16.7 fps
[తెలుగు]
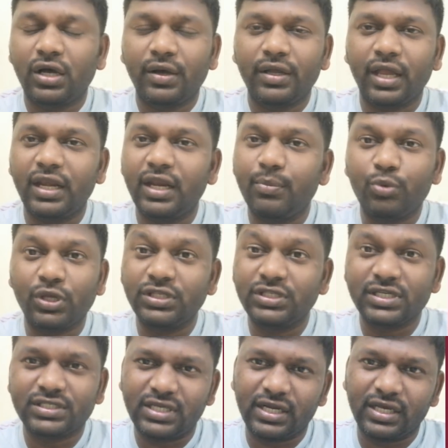ఇవన్నీ బంద్
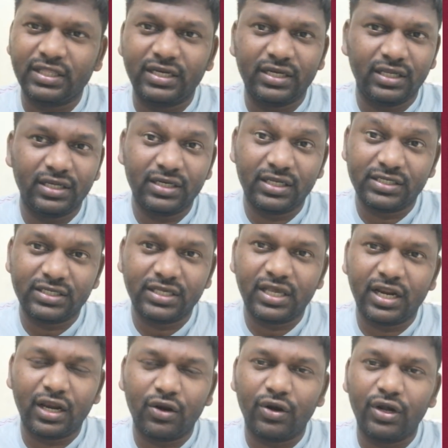చేస్తారు కదండి ఇండస్ట్రీ
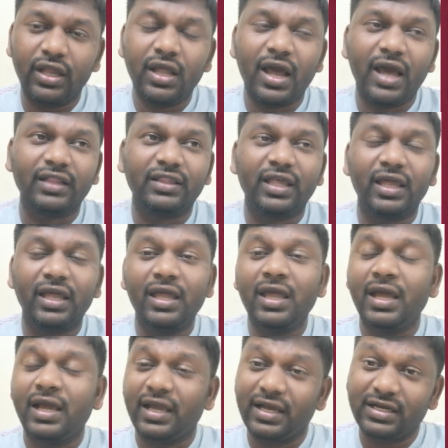ఏరియాలోనే అయితే
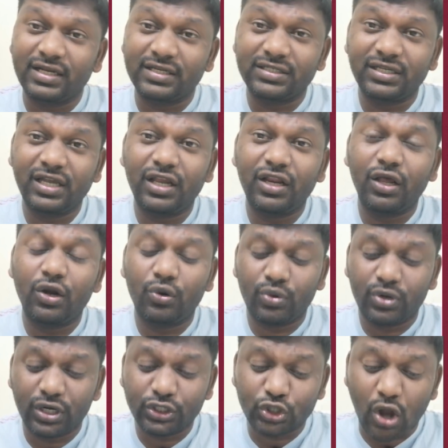ఇండస్ట్రీ ఏరియాలో
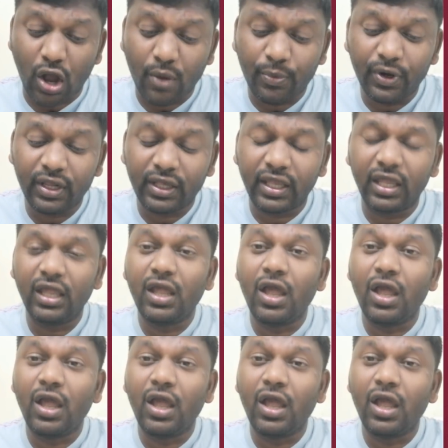ఉన్న షాపులకి